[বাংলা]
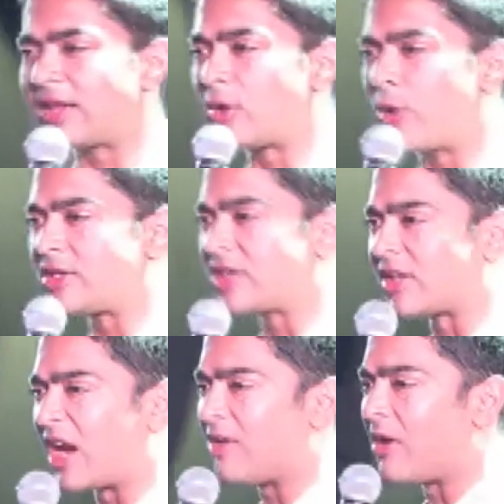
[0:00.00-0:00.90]
রয়েছে
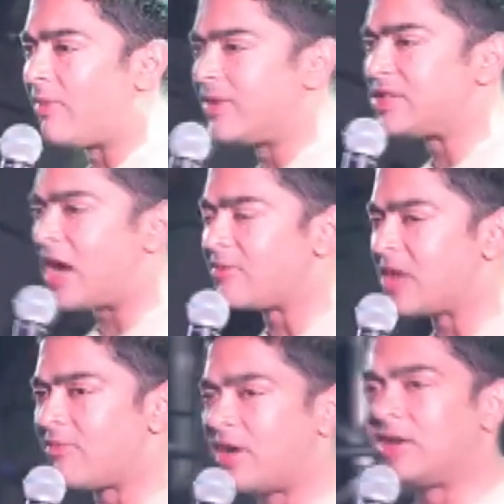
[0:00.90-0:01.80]
তারা ভাবে যে আমি
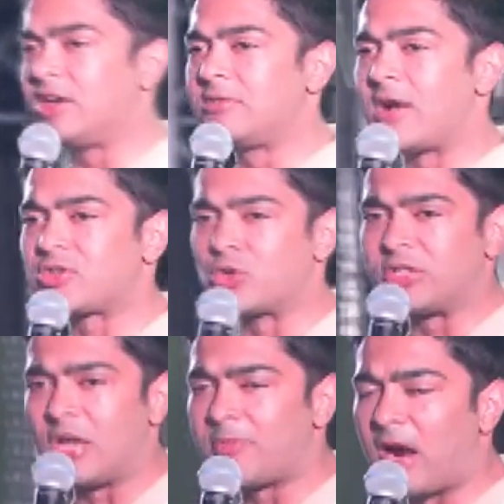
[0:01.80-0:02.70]
আমার
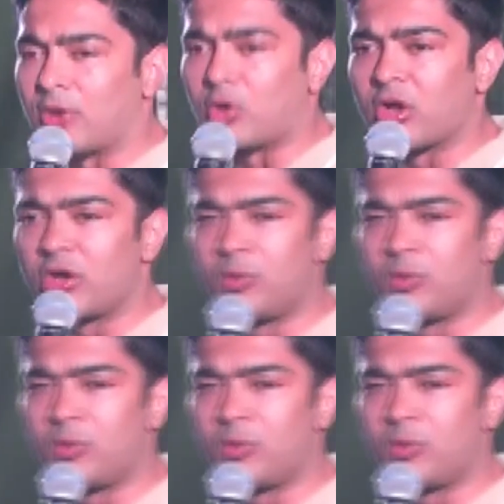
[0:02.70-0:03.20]
নির্বাচনটা পার করে নেব